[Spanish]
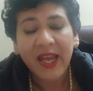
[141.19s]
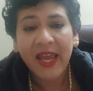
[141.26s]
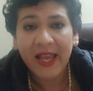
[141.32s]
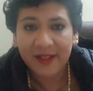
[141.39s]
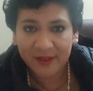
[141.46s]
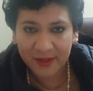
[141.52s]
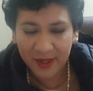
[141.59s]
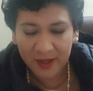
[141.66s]

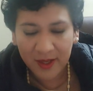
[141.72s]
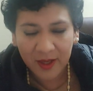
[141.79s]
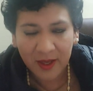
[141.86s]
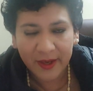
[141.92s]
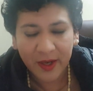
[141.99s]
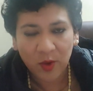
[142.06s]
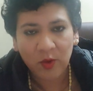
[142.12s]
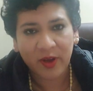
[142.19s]
Él tiene que
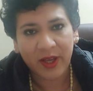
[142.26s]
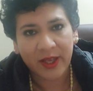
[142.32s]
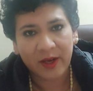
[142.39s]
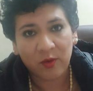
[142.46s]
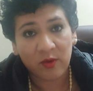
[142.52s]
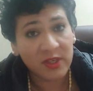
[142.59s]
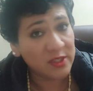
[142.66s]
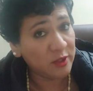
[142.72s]

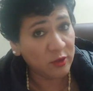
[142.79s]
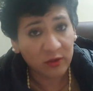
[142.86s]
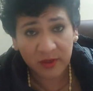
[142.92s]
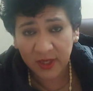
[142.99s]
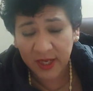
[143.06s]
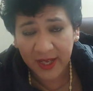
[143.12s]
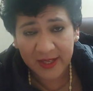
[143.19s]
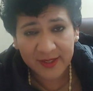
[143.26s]
recogerlo y si no
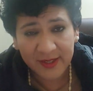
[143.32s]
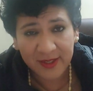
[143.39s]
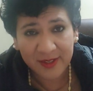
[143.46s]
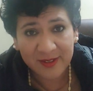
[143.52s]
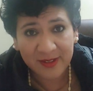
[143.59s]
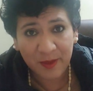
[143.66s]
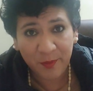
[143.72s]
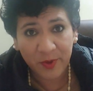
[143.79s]
tiene
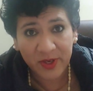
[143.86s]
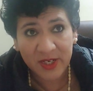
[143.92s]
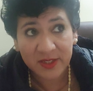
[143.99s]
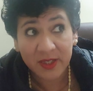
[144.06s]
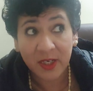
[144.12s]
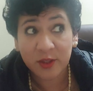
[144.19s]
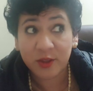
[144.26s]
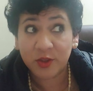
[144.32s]
calcetines que
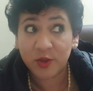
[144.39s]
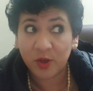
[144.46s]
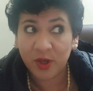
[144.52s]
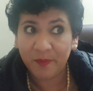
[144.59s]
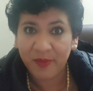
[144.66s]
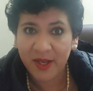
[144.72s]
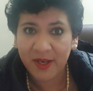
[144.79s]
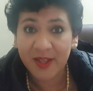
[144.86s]
ponerse, eso qué
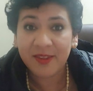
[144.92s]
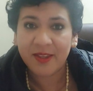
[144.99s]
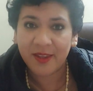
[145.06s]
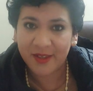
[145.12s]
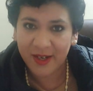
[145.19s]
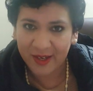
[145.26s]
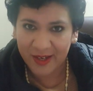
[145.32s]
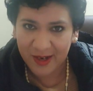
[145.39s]
pena,
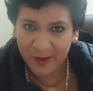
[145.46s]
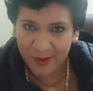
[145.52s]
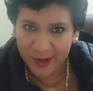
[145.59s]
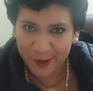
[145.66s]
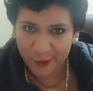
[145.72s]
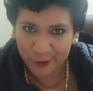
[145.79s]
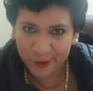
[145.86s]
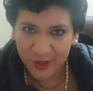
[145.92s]
tendrá que
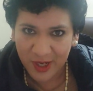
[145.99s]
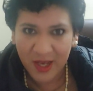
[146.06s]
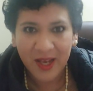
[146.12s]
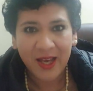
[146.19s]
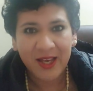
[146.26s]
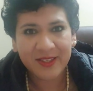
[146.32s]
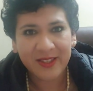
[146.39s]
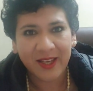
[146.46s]
lavarlos.
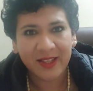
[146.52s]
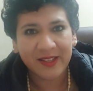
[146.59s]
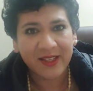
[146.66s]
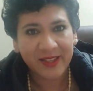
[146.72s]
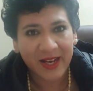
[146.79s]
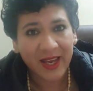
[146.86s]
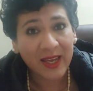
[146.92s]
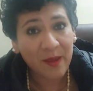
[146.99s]
Así que
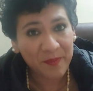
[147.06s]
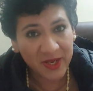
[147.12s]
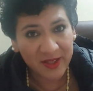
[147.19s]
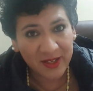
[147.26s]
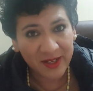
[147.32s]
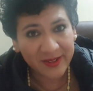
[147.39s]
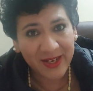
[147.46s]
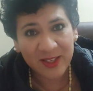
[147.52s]
tendrá que
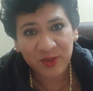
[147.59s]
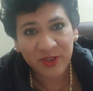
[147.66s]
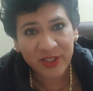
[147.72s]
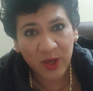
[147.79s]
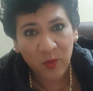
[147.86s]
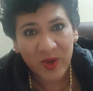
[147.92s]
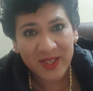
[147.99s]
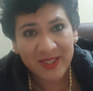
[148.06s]
aprender de las
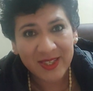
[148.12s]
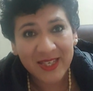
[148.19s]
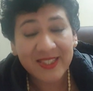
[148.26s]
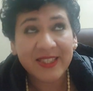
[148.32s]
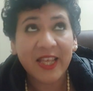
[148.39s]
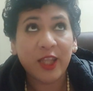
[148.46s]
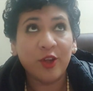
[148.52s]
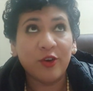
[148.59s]
consecuencias
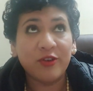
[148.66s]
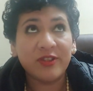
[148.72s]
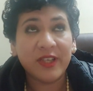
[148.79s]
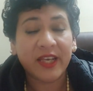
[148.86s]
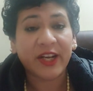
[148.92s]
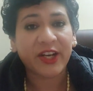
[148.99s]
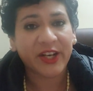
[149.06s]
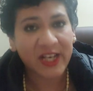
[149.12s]
de no
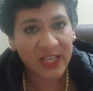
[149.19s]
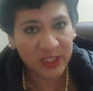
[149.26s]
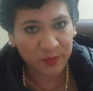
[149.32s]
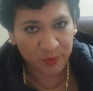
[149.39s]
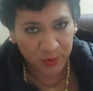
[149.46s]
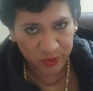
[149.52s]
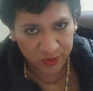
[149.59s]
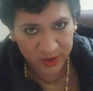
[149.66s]
ser
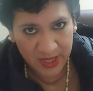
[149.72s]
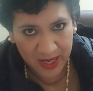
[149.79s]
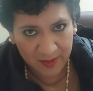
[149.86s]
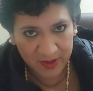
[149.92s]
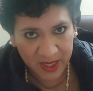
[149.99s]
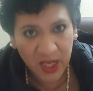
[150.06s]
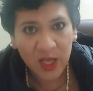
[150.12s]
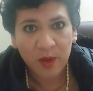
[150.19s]

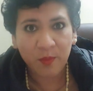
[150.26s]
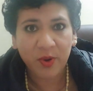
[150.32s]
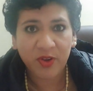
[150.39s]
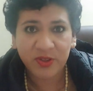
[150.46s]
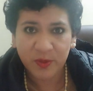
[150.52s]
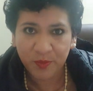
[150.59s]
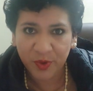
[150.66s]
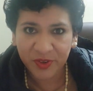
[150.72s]
responsable. Por
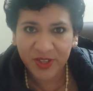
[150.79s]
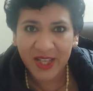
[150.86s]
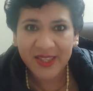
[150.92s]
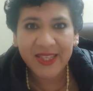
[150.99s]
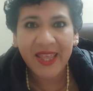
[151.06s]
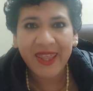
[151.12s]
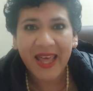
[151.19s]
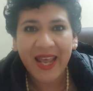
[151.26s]
eso es
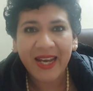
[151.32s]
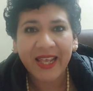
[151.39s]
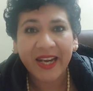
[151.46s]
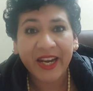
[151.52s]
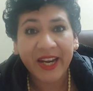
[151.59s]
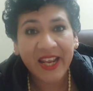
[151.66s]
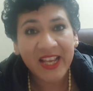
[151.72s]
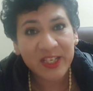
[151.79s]
importante darle
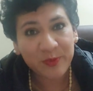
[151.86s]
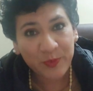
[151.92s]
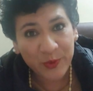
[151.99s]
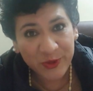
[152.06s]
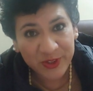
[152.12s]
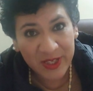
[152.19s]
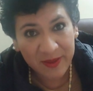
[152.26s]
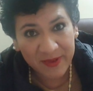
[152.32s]

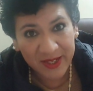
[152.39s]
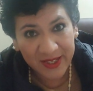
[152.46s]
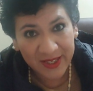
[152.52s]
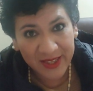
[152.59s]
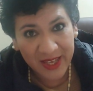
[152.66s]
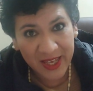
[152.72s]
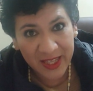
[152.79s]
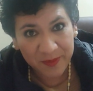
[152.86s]

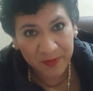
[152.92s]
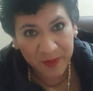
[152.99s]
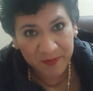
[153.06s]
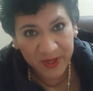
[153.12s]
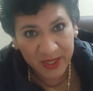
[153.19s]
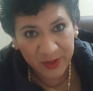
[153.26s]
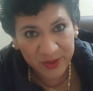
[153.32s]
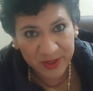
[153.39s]
responsabilidad,
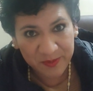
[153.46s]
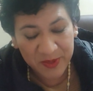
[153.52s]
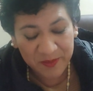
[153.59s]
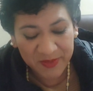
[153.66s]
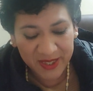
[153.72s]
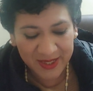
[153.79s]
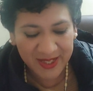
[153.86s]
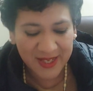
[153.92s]
papitos y
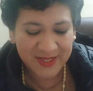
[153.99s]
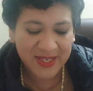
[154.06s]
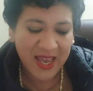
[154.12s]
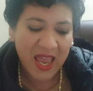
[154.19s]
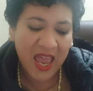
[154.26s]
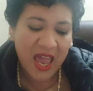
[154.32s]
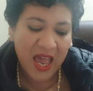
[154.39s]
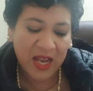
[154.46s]
mamitas.
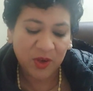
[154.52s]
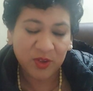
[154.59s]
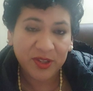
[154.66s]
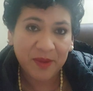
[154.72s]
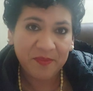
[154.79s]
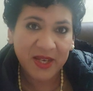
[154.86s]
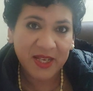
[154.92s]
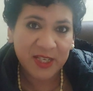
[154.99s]
Algo
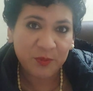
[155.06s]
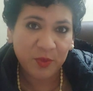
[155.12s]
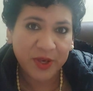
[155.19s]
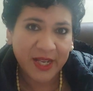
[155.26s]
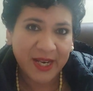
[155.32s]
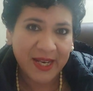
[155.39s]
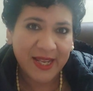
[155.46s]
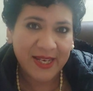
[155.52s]
también es
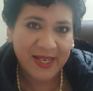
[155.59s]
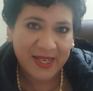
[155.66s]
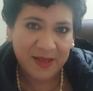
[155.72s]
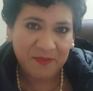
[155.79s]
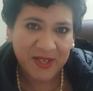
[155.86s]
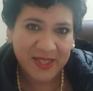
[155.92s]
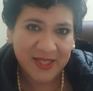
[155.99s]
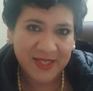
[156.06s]
ponerle
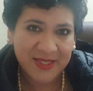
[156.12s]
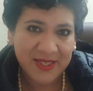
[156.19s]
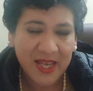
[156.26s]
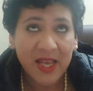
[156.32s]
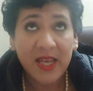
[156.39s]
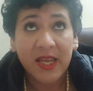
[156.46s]
límites.